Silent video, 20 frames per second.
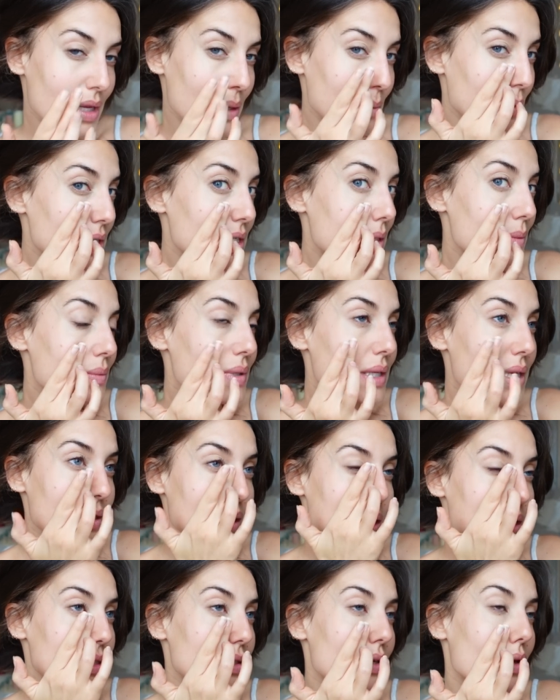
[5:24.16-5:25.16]
Et moi j'aime bien
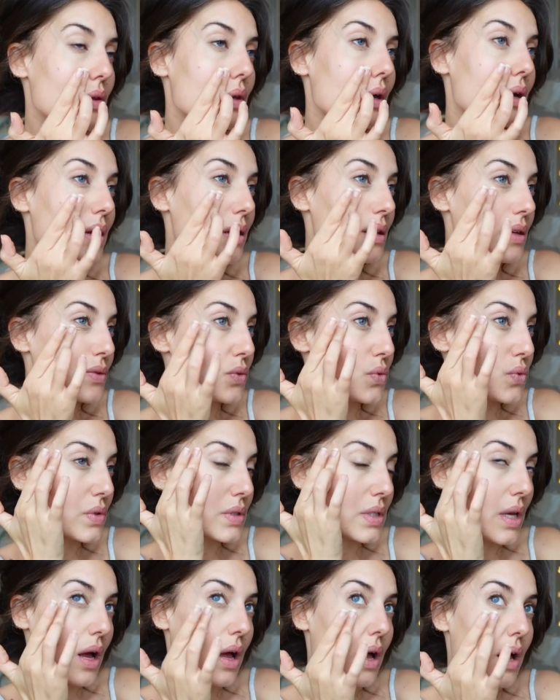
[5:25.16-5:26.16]
descendre tout
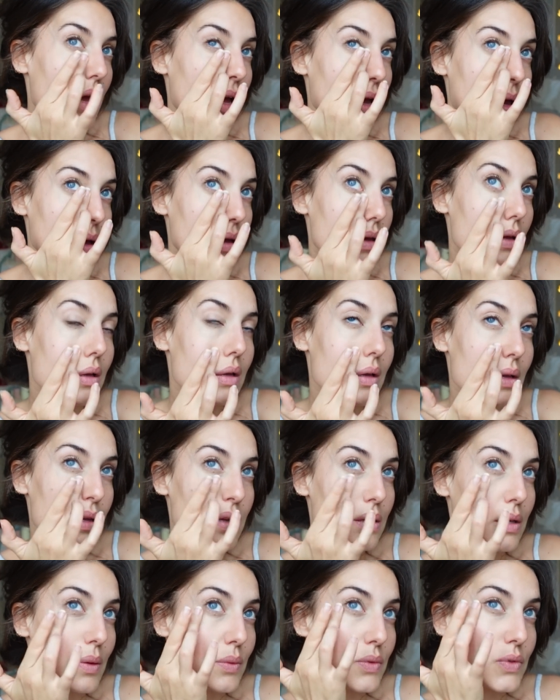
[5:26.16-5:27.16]
ça.
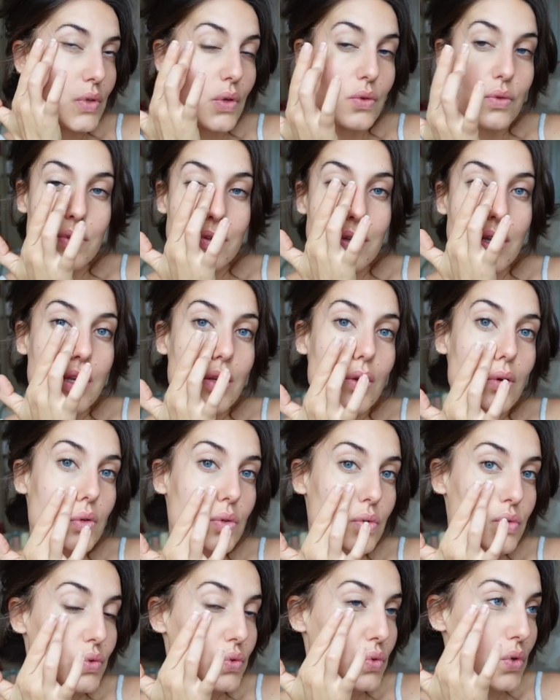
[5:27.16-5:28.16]
Une sorte de
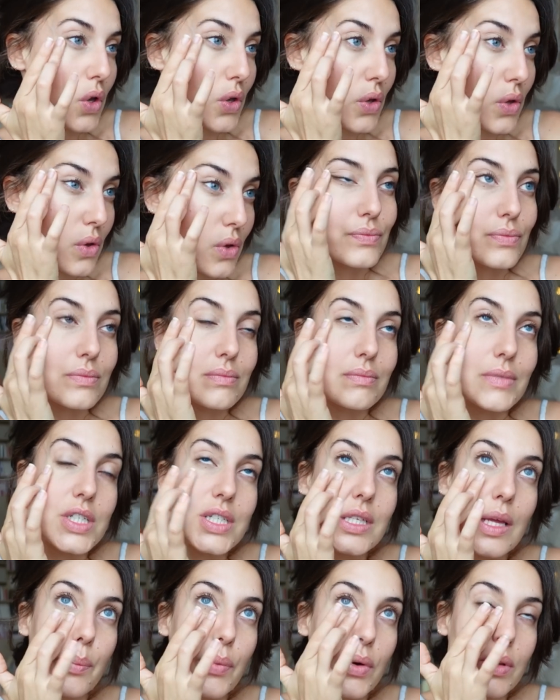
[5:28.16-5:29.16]
triangle sous l'œil. Mais
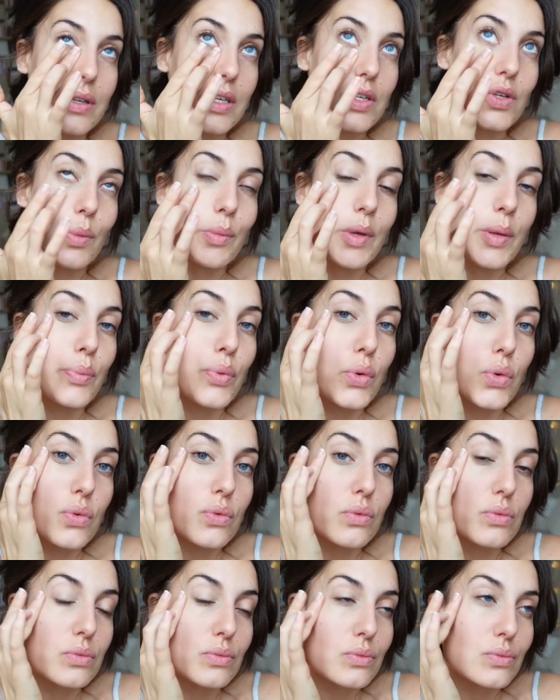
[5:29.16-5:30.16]
je tapote et j'en mets peu.
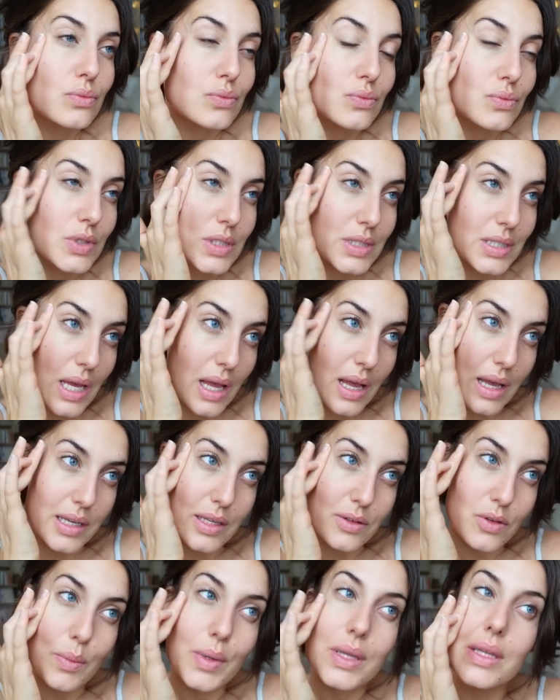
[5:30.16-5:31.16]
Ça sert à
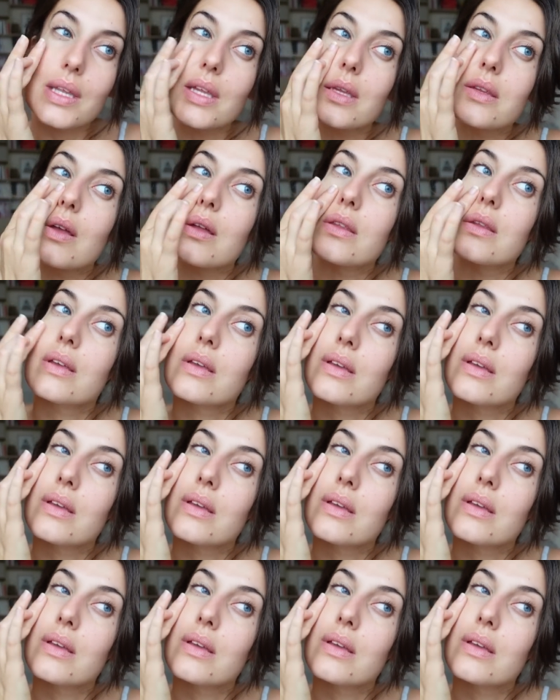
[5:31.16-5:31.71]
rien d'en mettre des tonnes.